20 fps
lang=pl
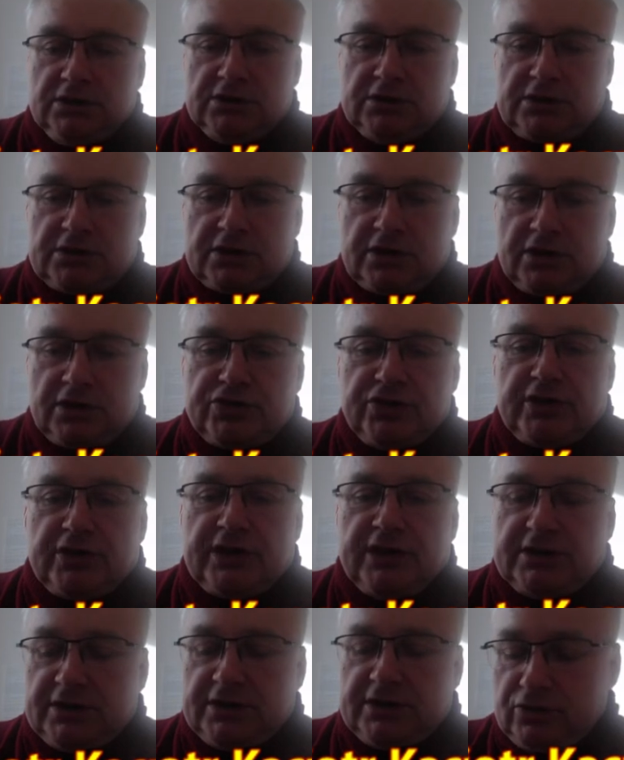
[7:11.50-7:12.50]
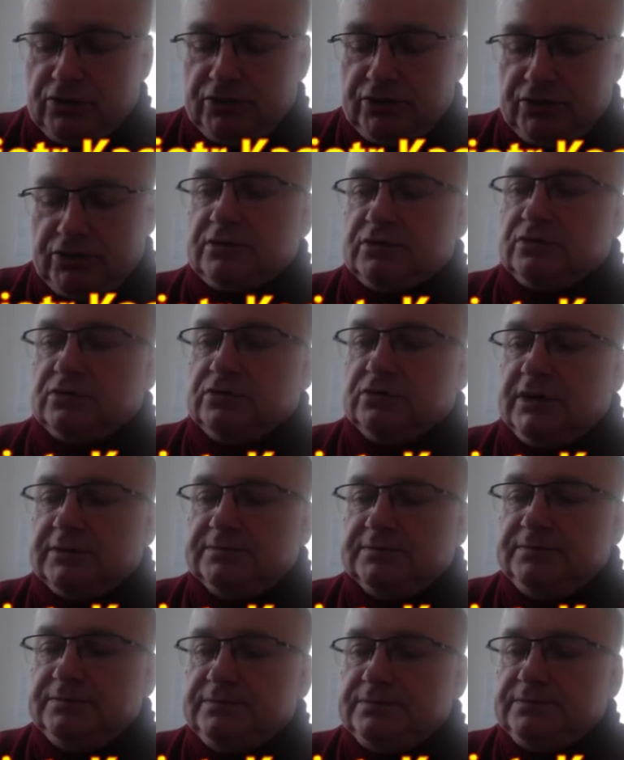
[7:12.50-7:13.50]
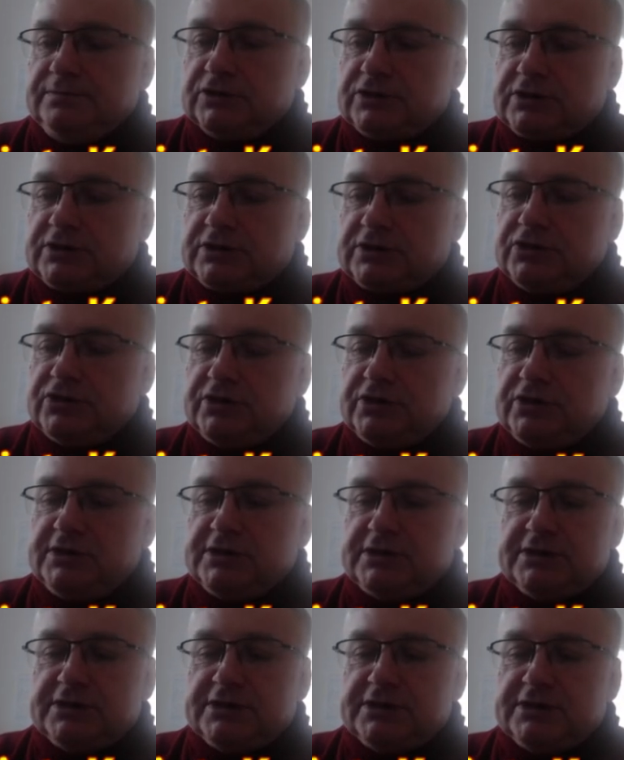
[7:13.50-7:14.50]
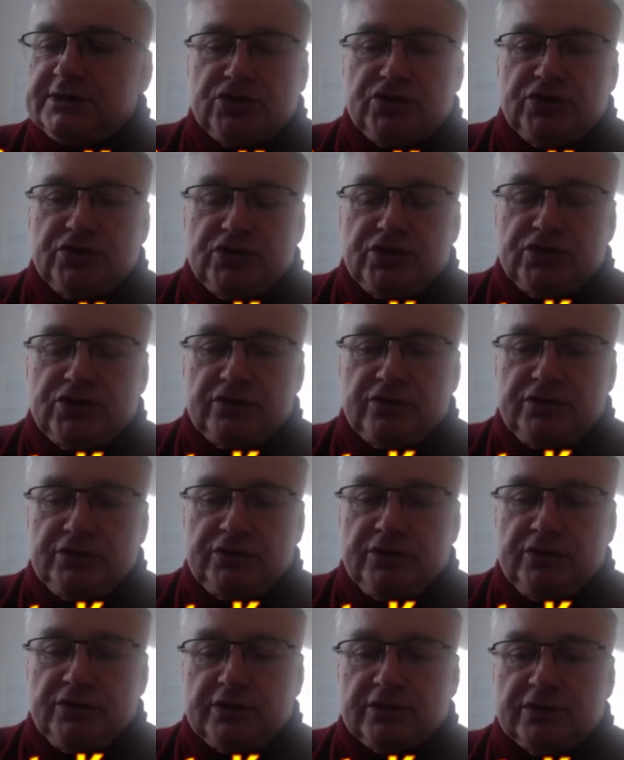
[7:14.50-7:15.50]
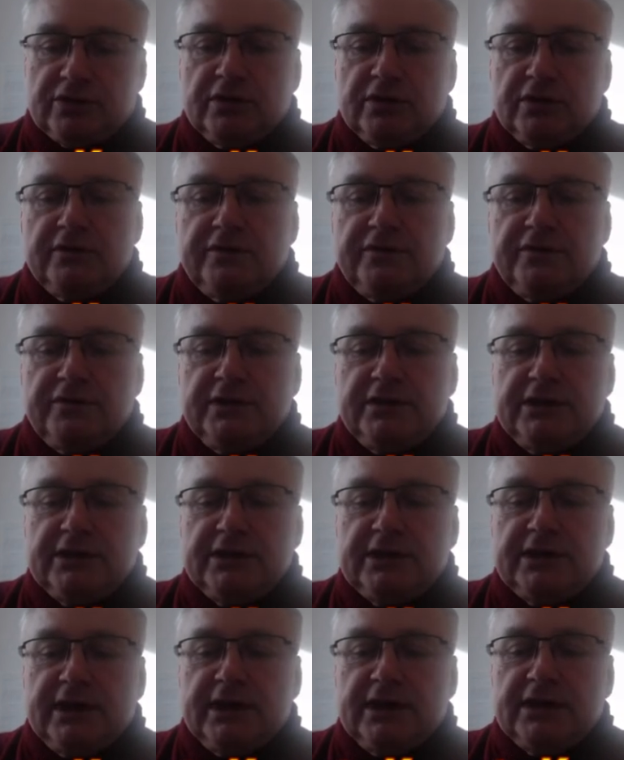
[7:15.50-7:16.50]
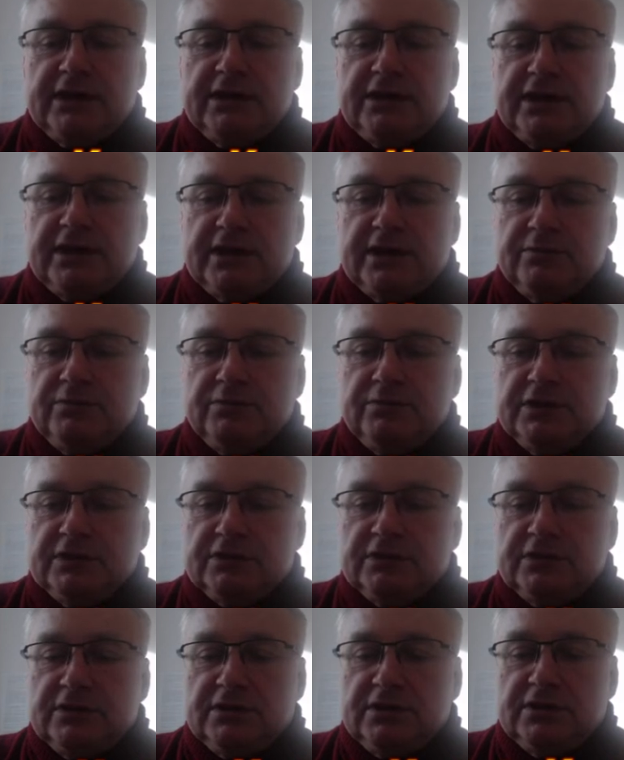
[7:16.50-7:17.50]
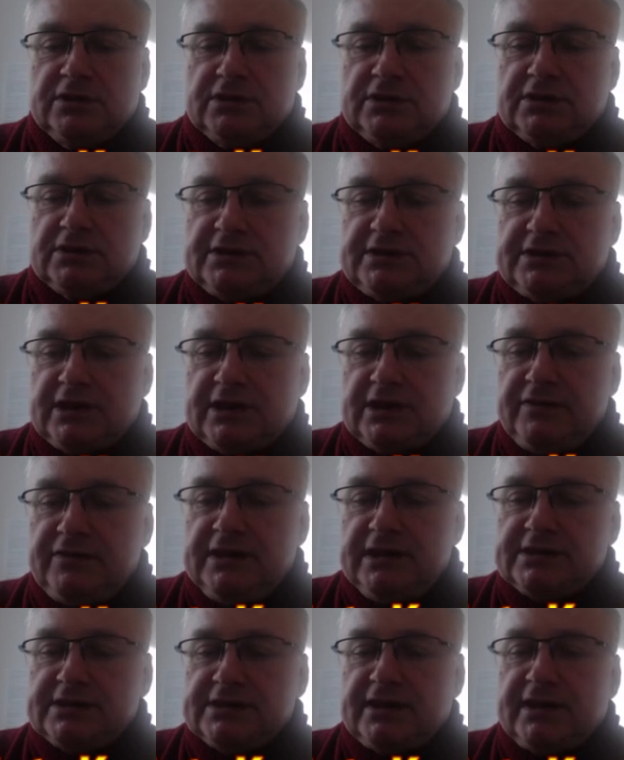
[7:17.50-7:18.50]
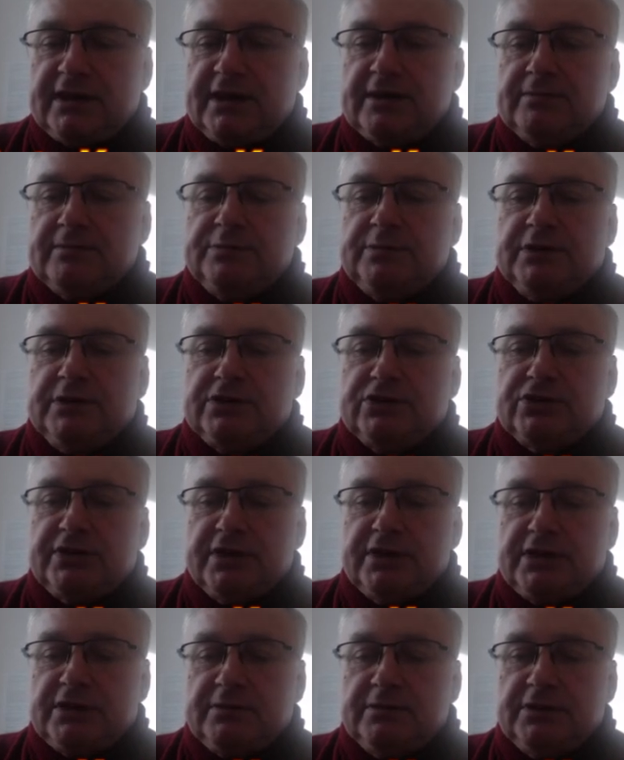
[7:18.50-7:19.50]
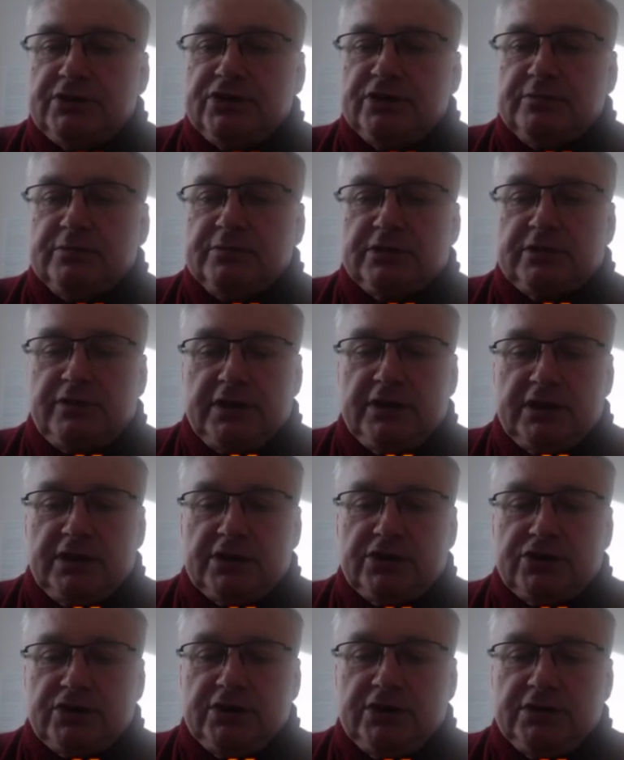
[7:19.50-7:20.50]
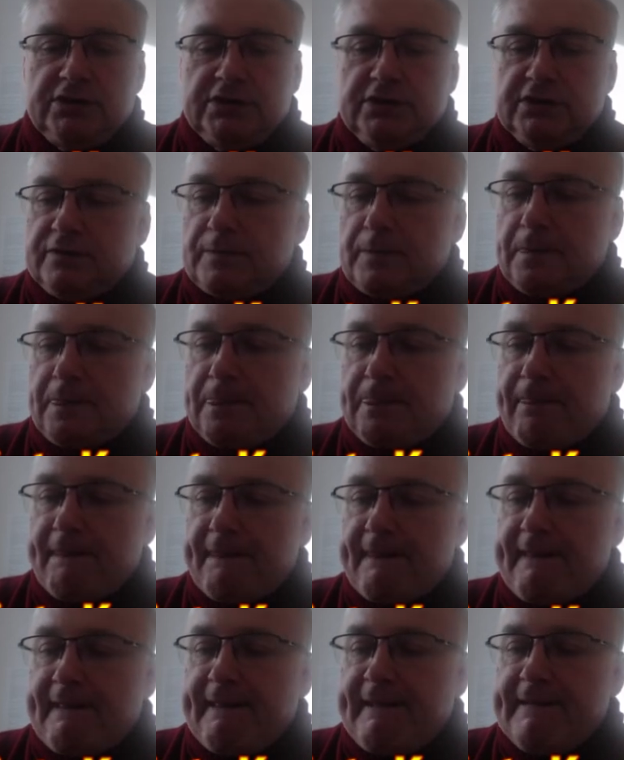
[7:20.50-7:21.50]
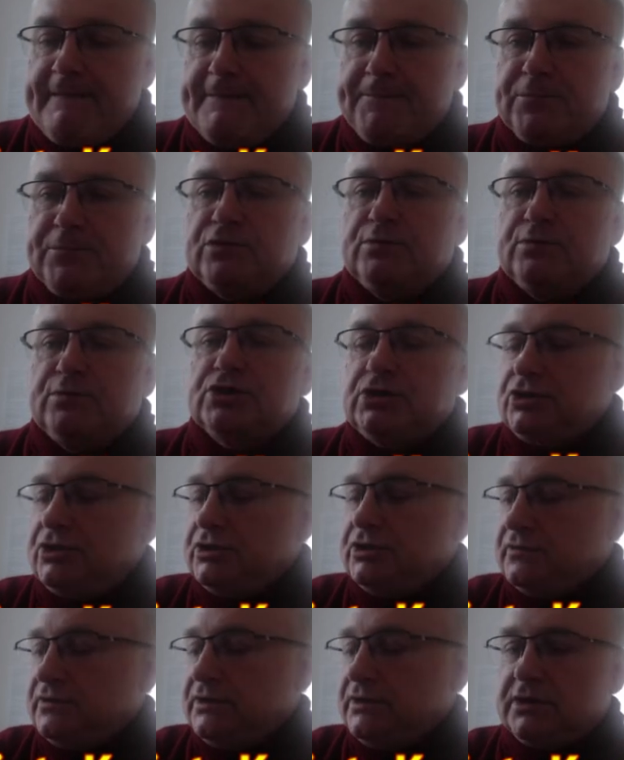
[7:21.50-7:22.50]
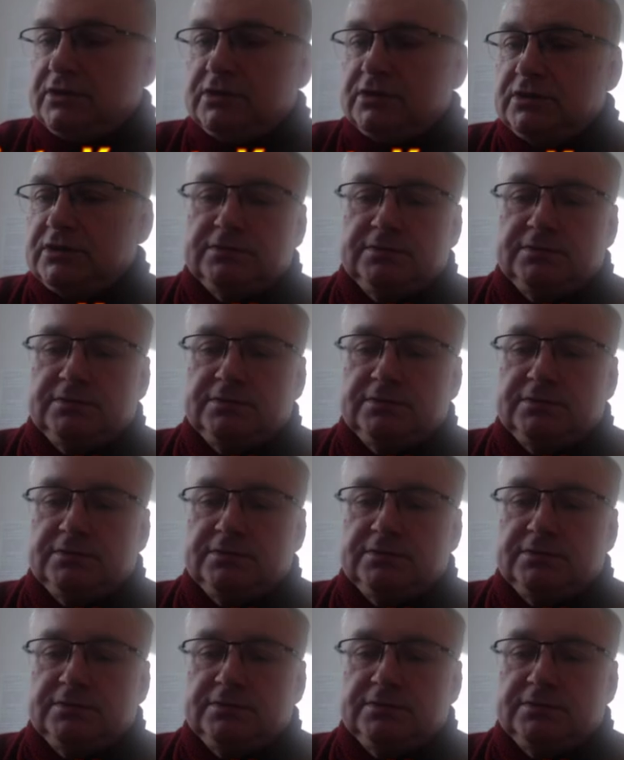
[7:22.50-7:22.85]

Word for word: skoczek atakuje króla. Skoczek jest najważniejszą figurą. To go wyganiamy. Za chwilę zagramy B4, będziemy otwierać linię. Tu przeciwnik